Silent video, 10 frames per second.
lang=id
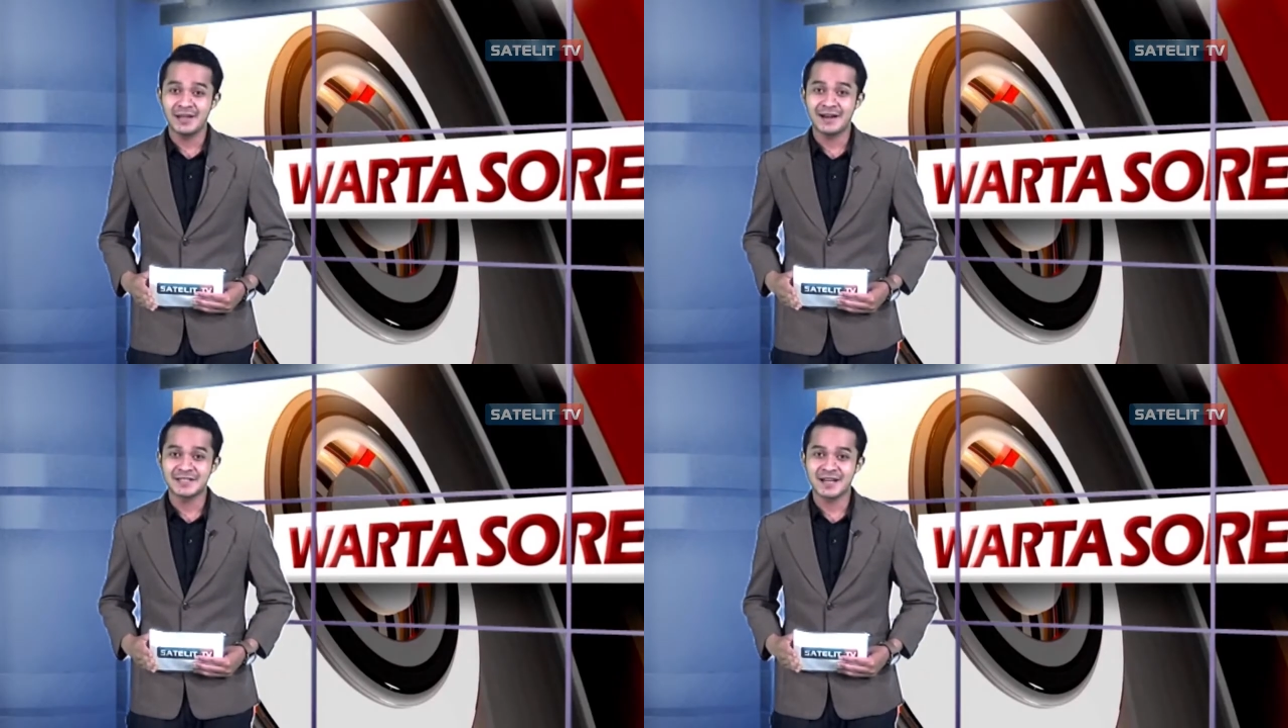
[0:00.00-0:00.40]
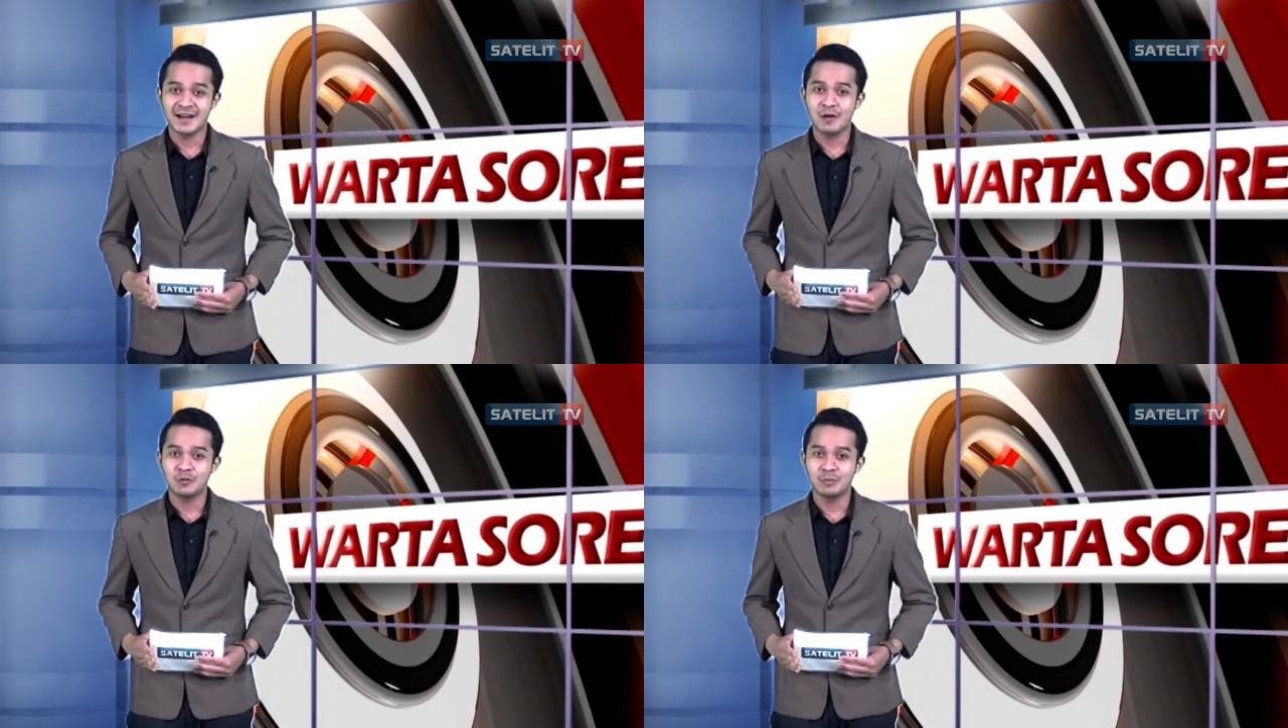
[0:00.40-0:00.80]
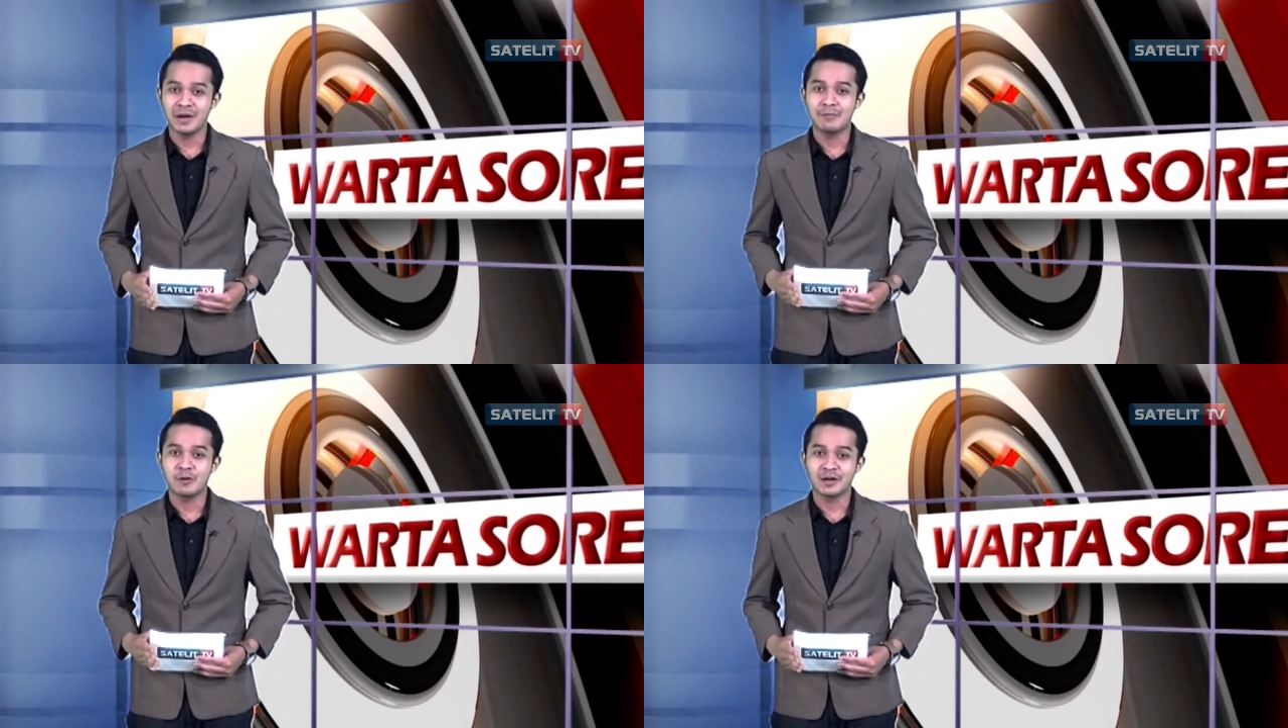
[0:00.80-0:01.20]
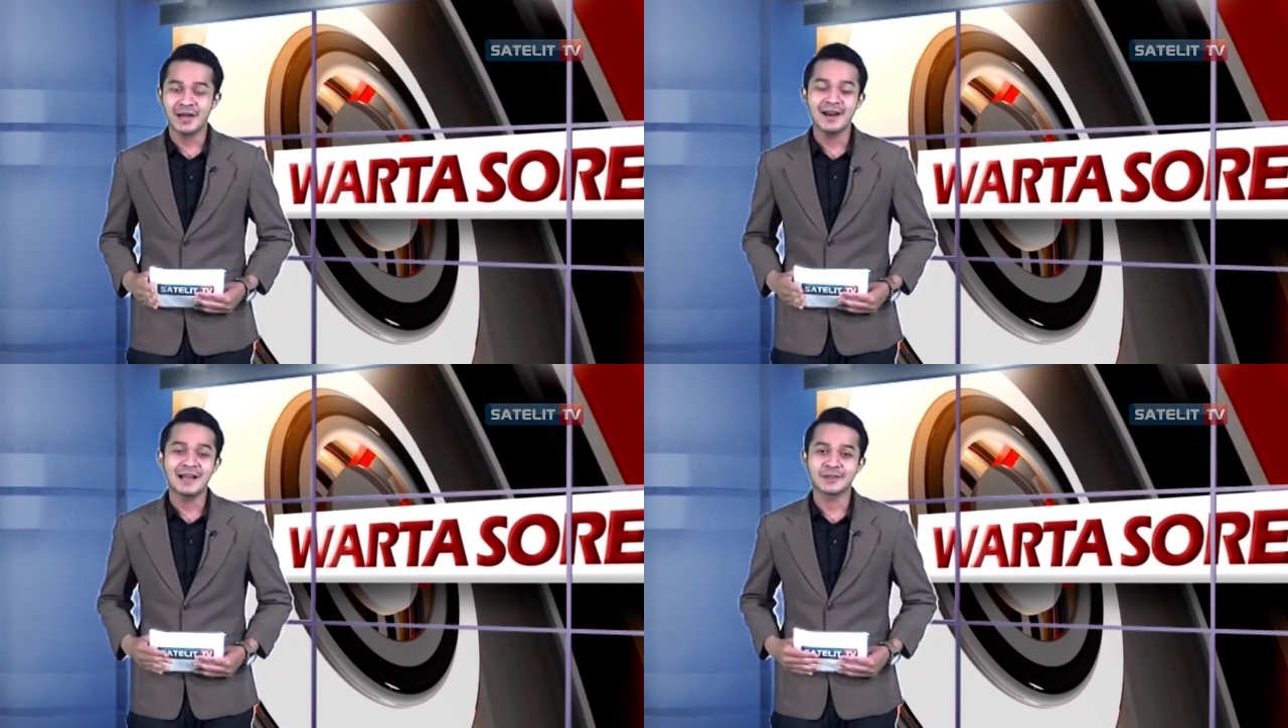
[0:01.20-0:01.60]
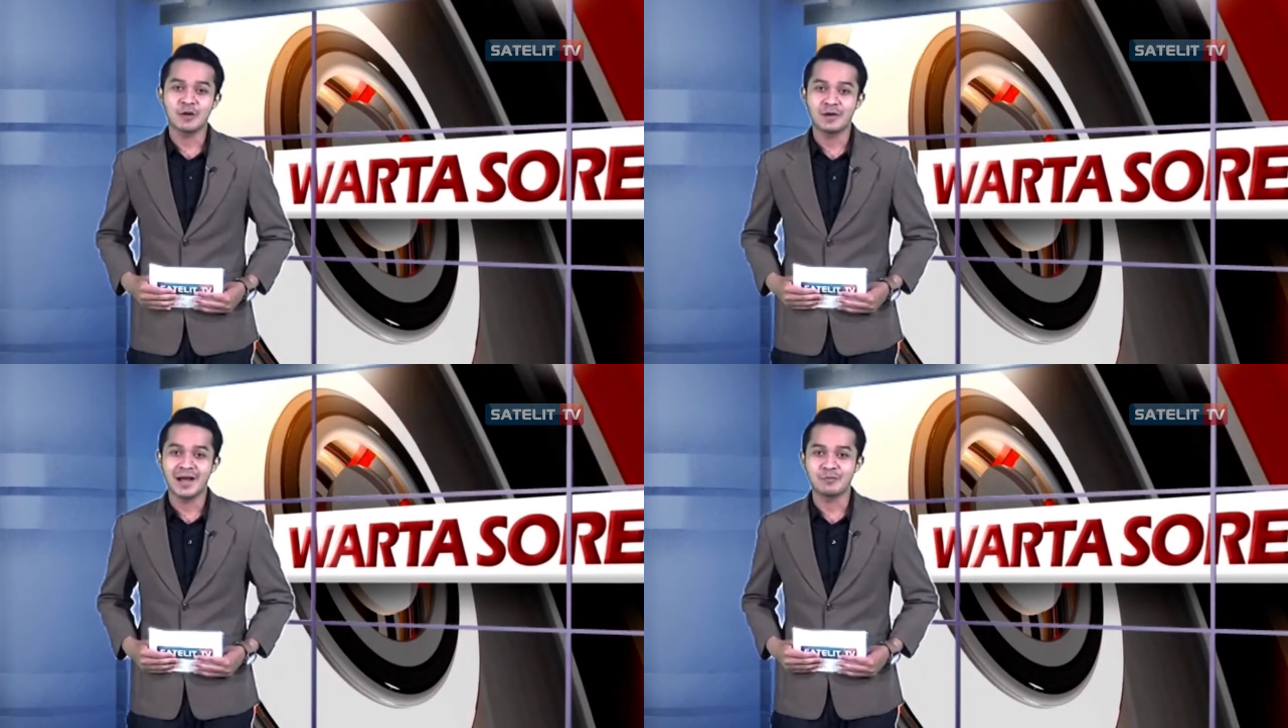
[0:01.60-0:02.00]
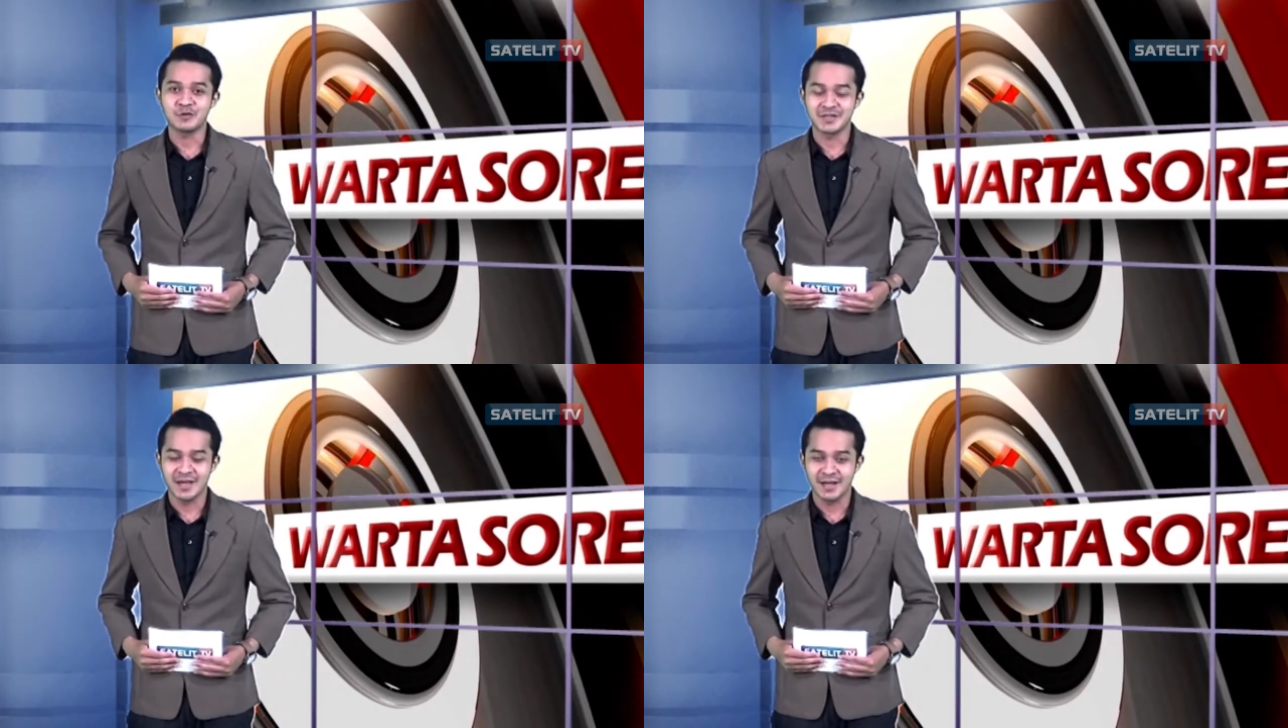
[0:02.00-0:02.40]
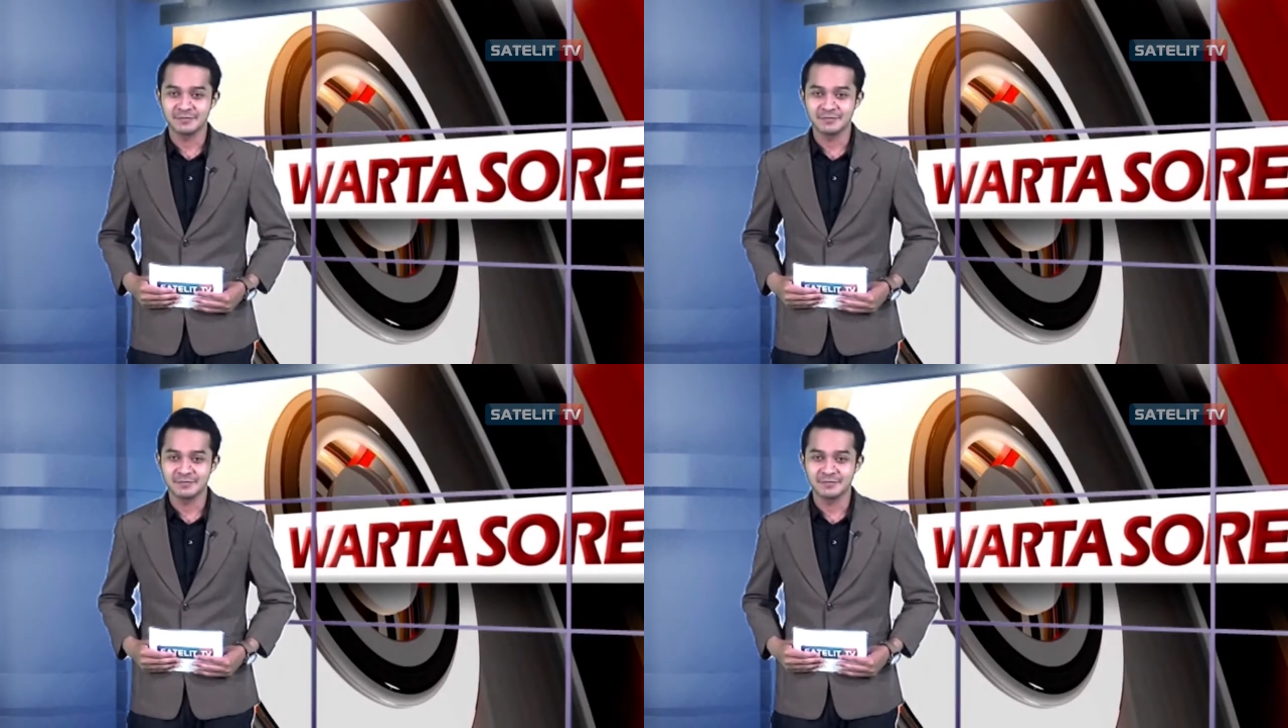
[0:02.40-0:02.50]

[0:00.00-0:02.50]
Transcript: ada cara untuk melaporkan atau menghapusnya.